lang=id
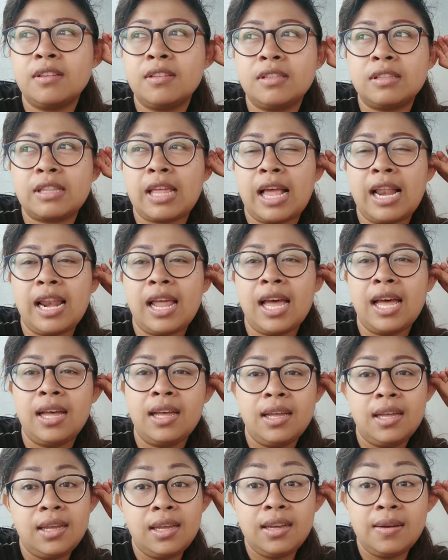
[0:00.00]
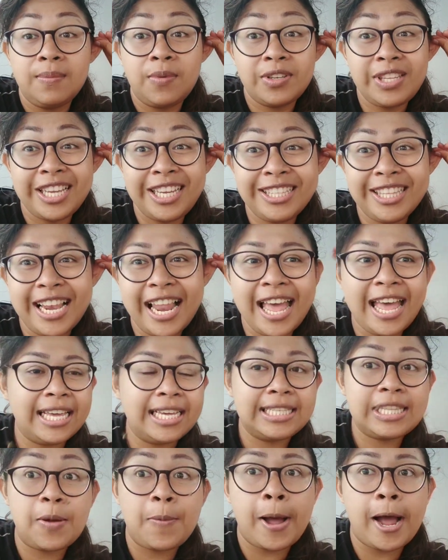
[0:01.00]
Entahlah pokoknya gitulah
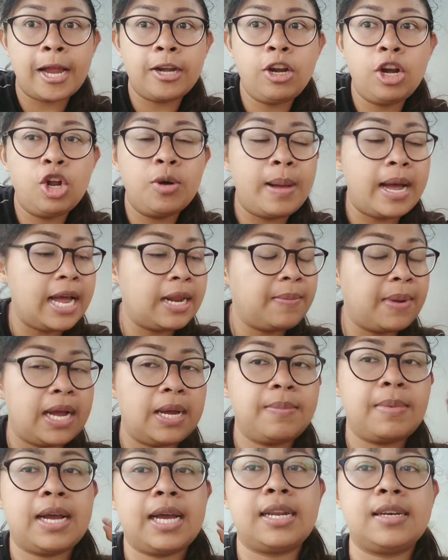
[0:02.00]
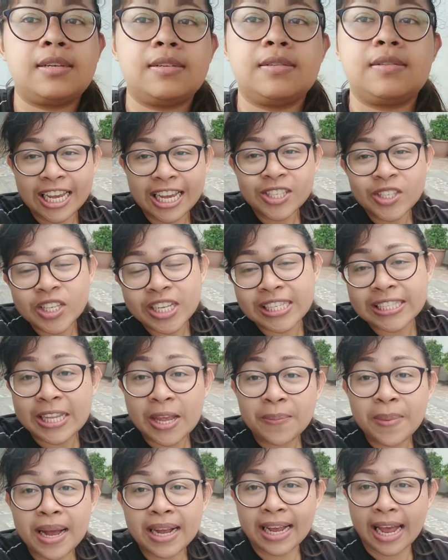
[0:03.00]
kita makan dulu makan makan makan selesai
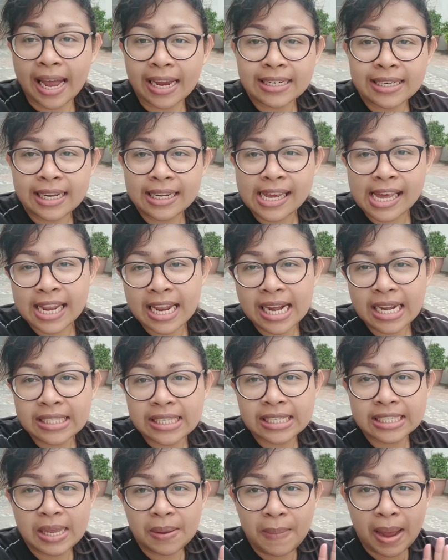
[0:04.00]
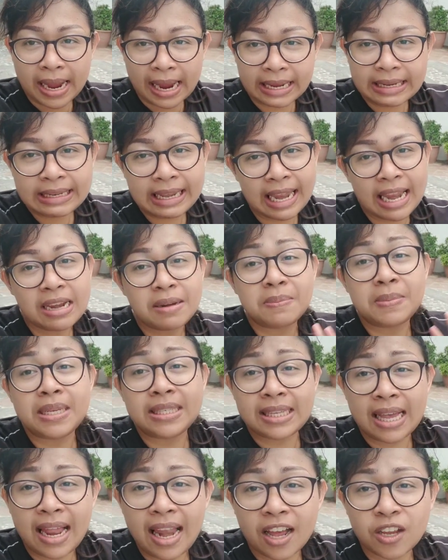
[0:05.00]
makan dan kalian selesai makan kalian
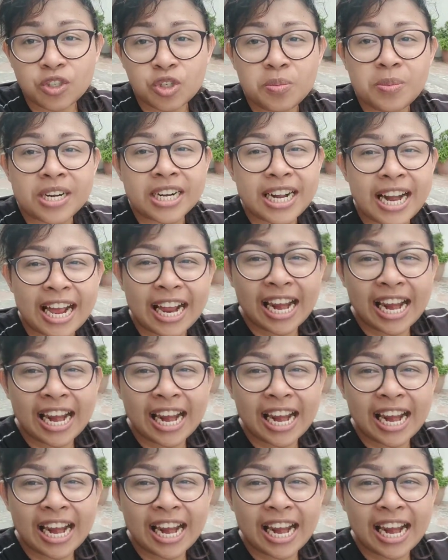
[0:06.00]
bisa langsung berenang